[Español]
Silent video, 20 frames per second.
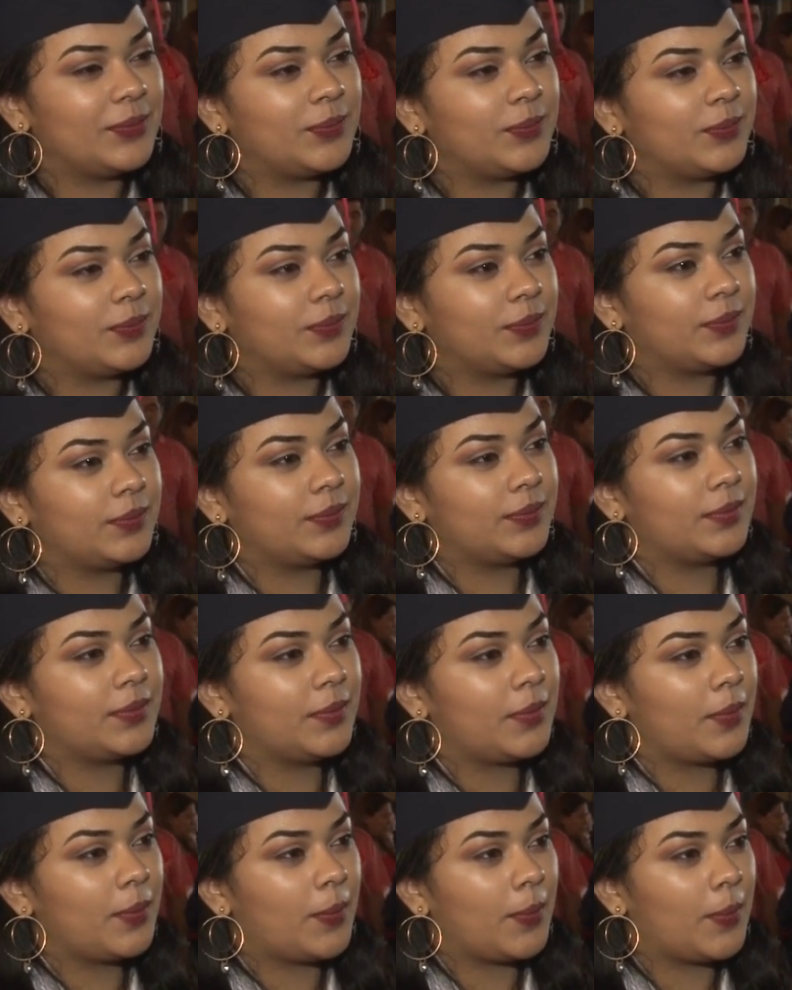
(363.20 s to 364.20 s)
los segundos
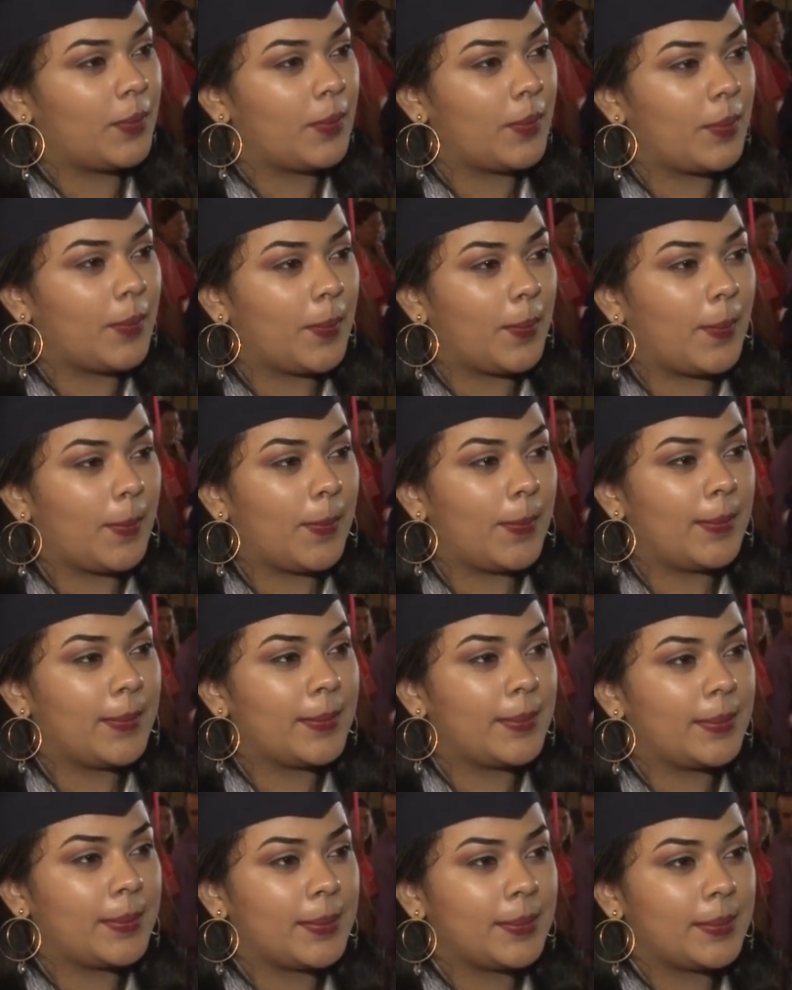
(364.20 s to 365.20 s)
pasos que usted quiere
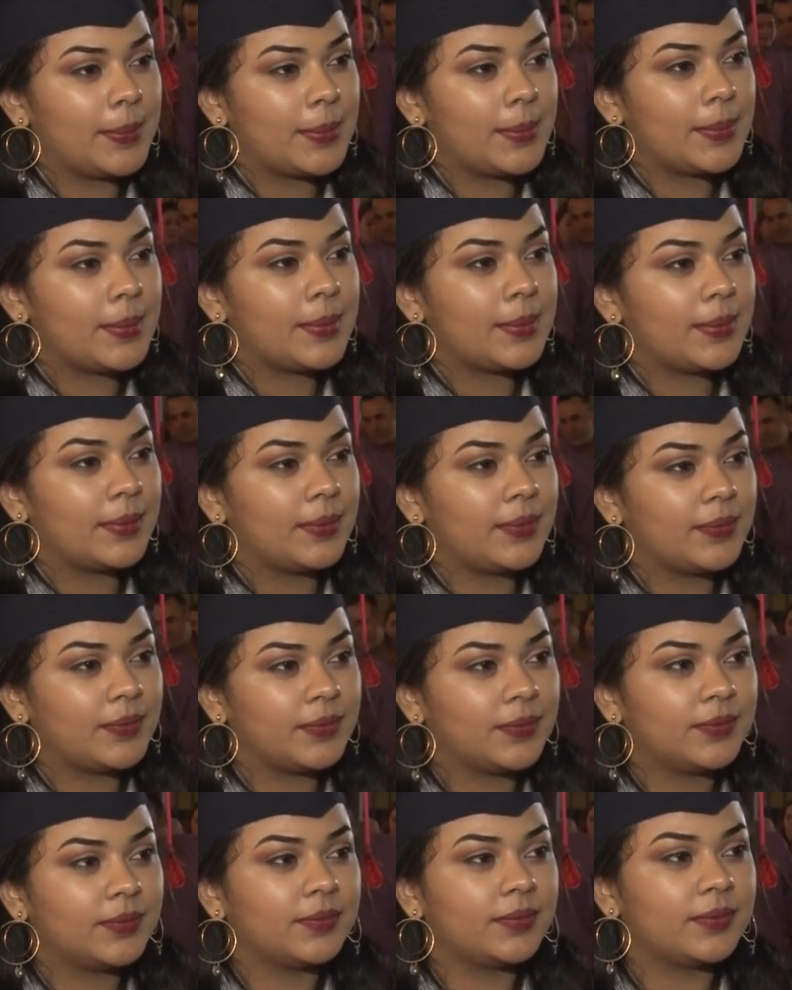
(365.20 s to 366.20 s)
dar luego de haber
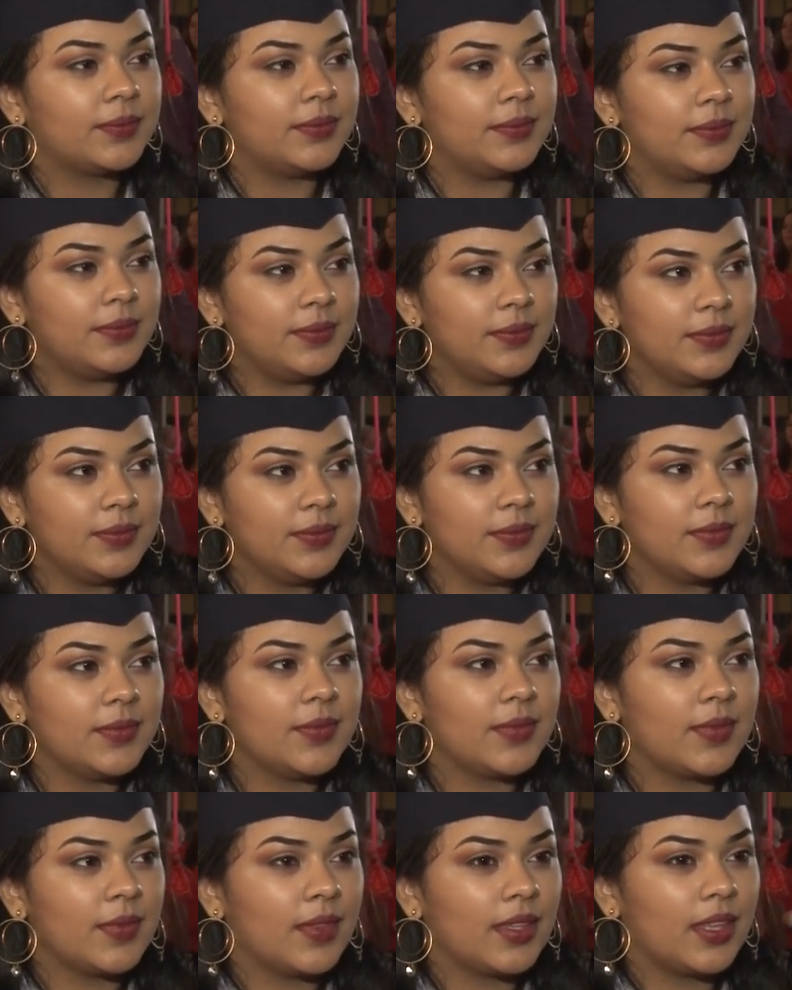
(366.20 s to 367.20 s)
terminado esta formación
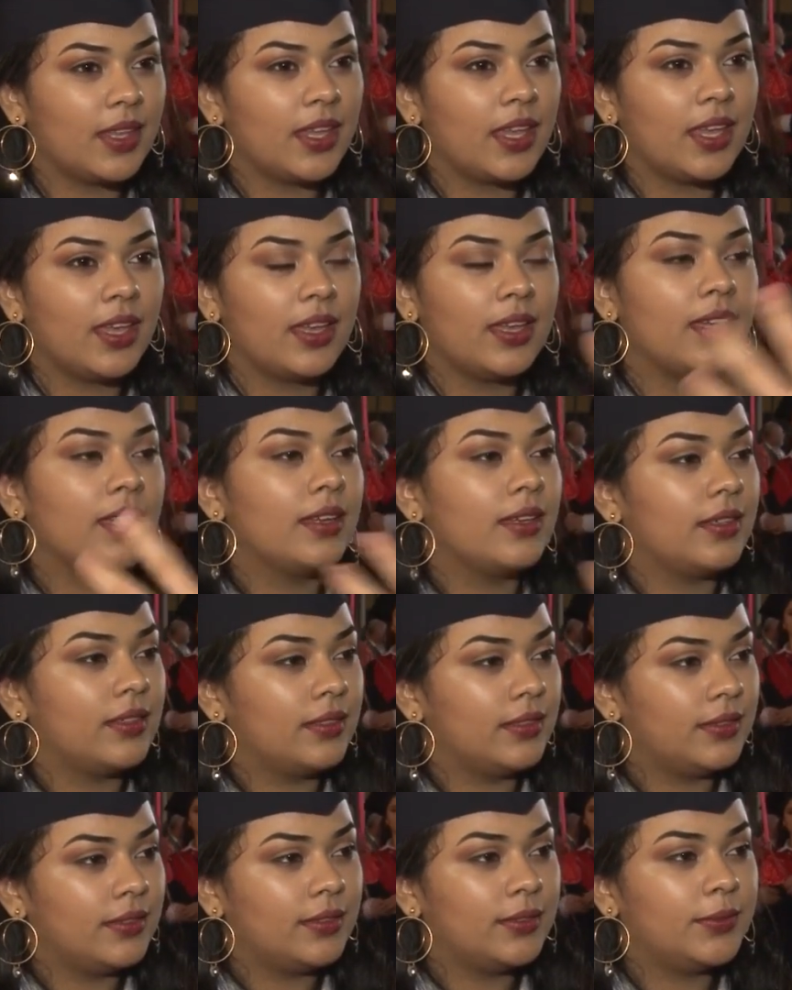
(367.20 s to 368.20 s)
académica? ¿Para dónde
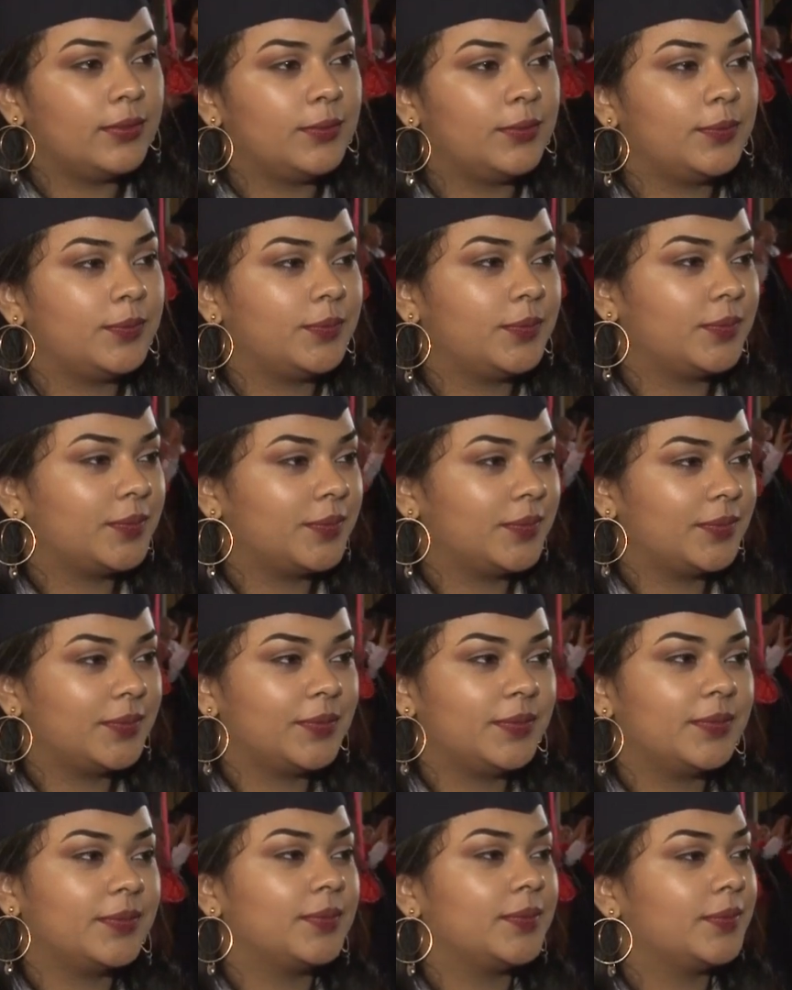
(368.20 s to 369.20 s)
quiere apuntar usted
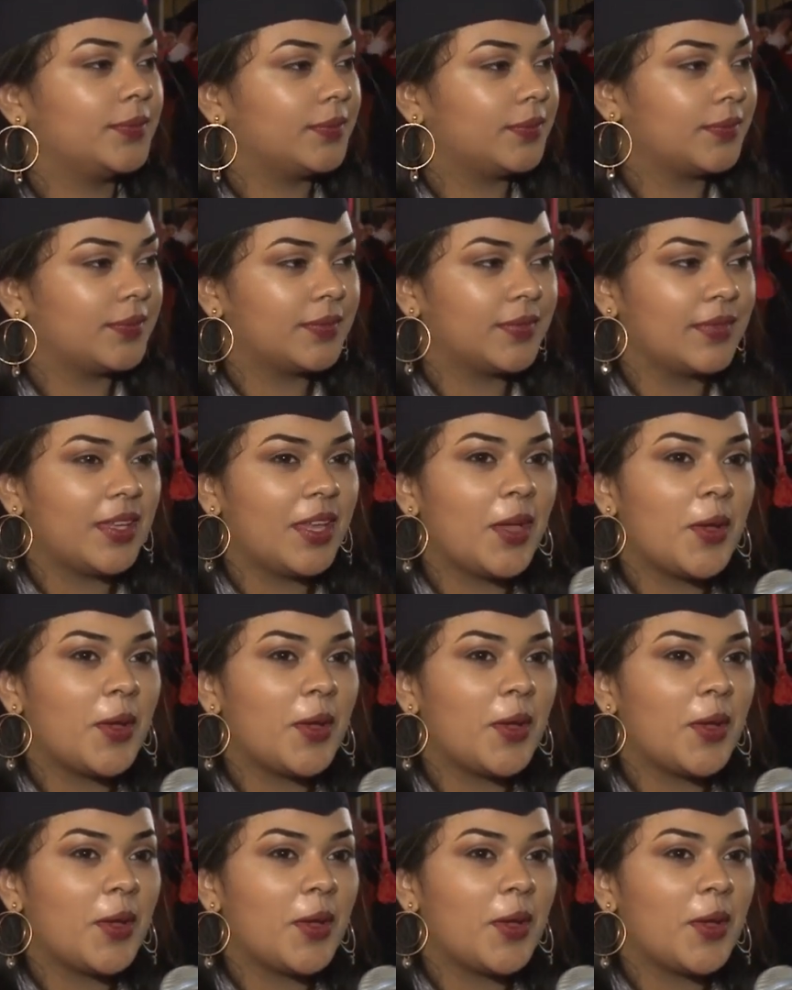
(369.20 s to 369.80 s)
como estudiante?